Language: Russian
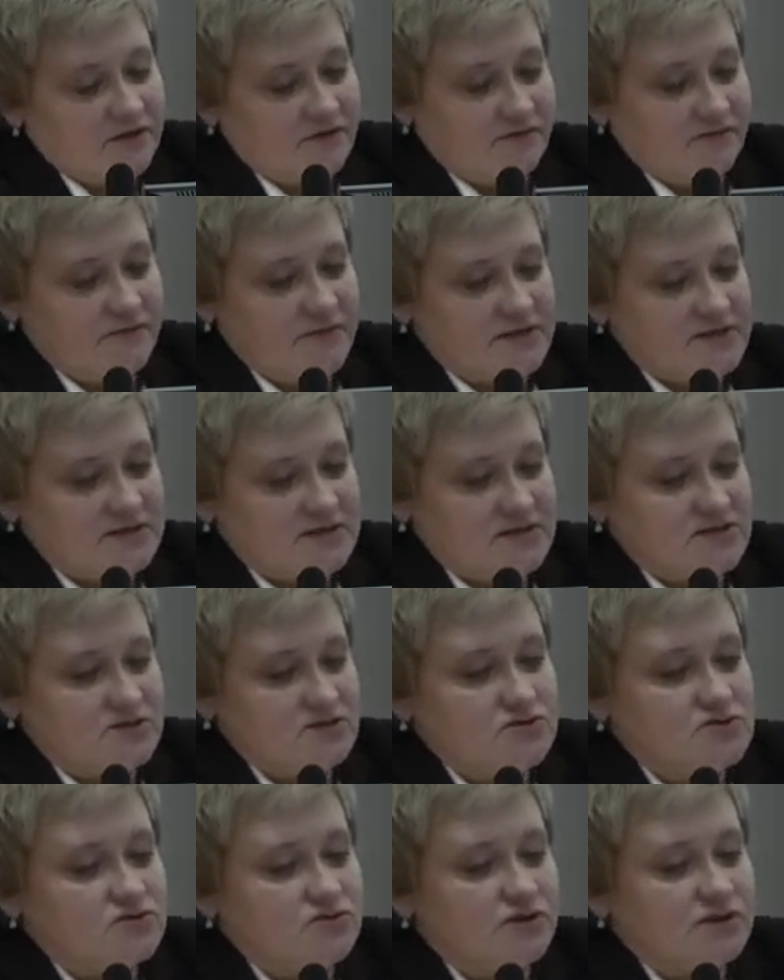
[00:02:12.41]
вместе с
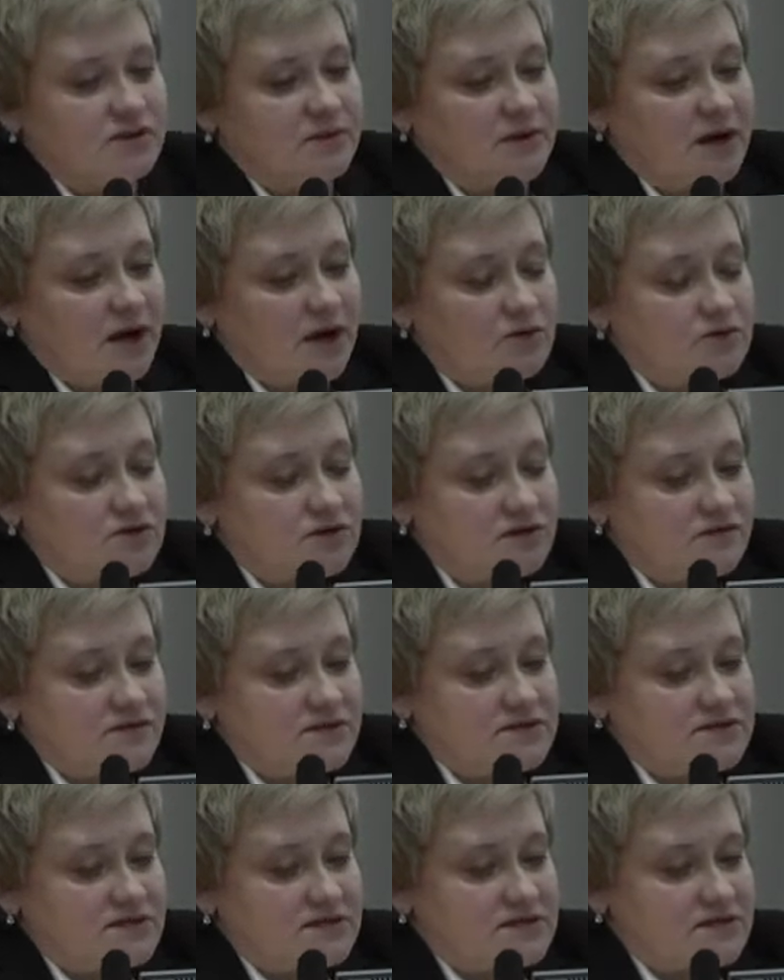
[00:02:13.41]
инсулином
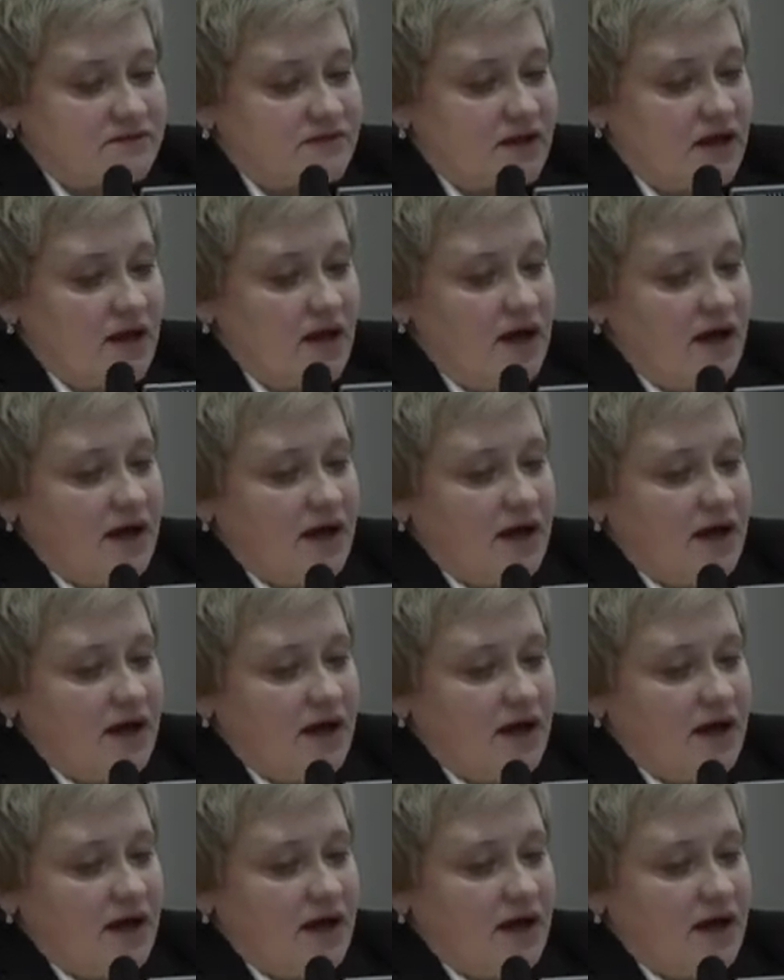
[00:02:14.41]
короткого действия,